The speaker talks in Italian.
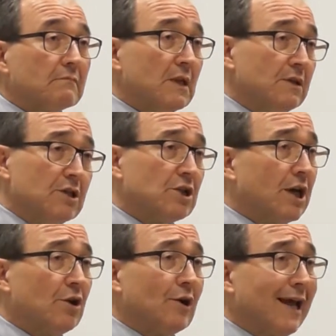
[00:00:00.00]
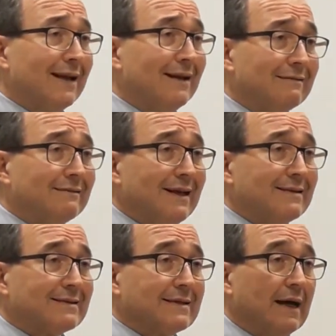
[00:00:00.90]
dice che non è
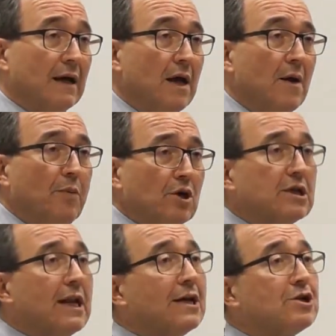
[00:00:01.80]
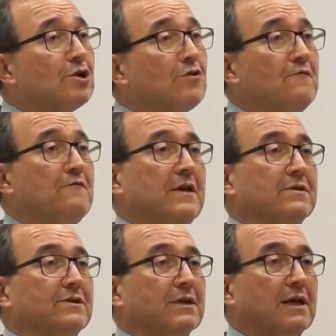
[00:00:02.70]
all'altezza, poi si lascia
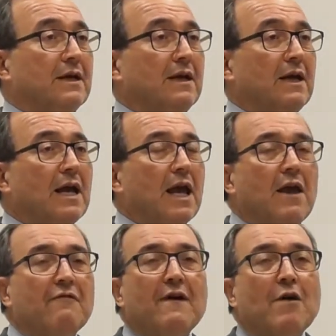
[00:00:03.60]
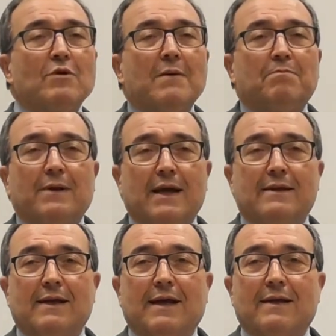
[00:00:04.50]
convincere e fa una
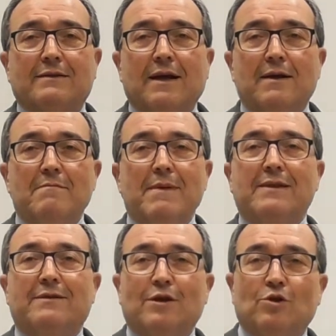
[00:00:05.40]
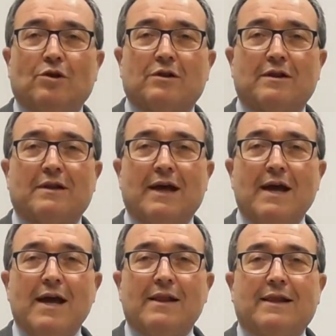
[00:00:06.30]
predica talmente dotta,
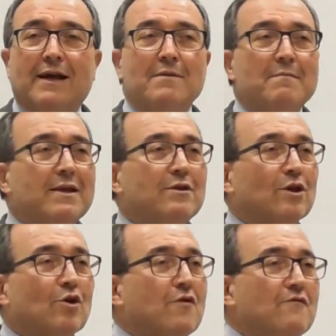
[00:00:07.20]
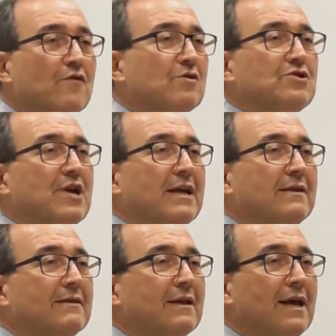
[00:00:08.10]
talmente
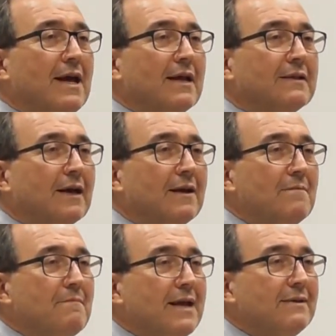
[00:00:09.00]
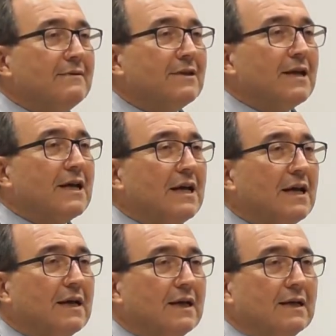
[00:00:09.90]
coinvolgente,
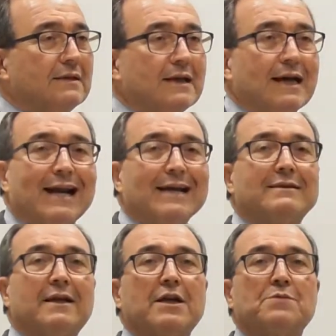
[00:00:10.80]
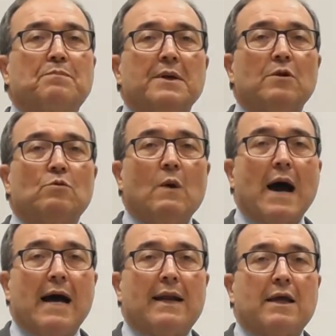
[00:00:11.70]
talmente eh, di carattere
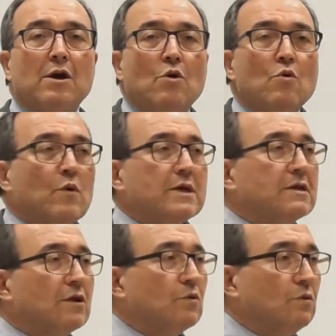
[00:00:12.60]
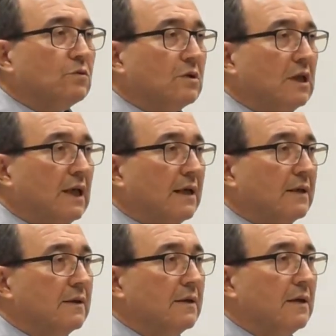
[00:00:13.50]
spirituale che conquista
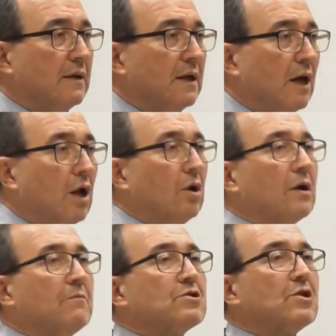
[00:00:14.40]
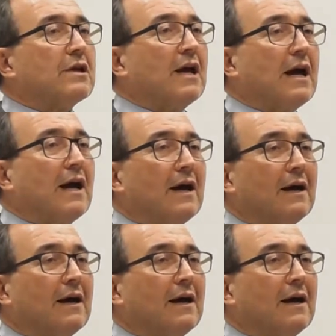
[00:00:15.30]
tutti. Allora bisogna